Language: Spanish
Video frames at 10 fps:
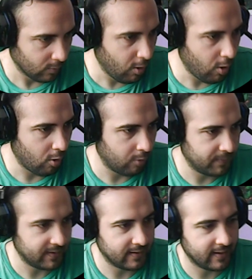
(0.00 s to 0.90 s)
Oh,
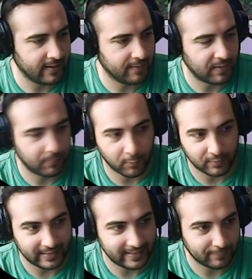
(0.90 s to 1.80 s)
me dejé me,
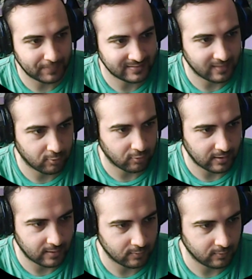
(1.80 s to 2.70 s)
por querer pasar
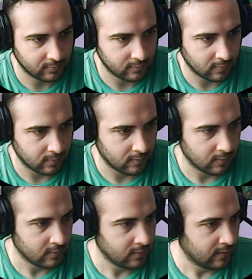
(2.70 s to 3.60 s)
corriendo.
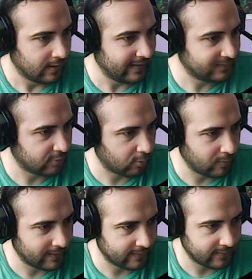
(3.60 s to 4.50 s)
Alexo,
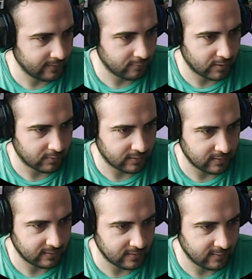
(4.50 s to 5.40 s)
acuérdate, bueno, aquí
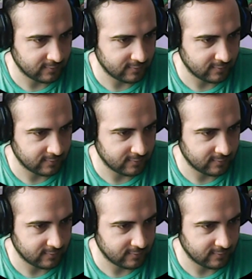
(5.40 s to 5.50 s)
ya tienes